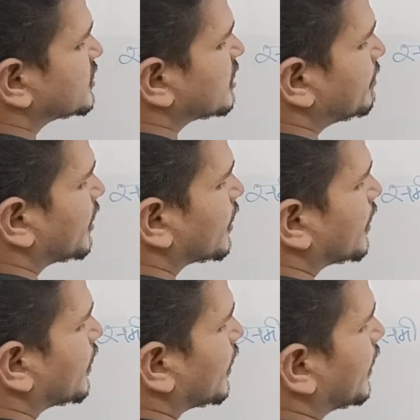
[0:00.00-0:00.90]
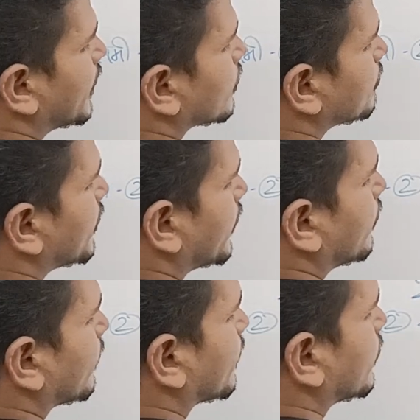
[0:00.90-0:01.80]
समीकरण एक
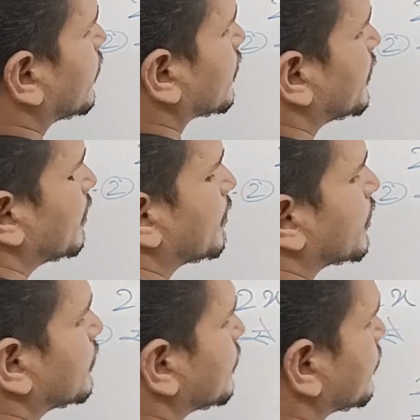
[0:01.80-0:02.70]
में रखने पर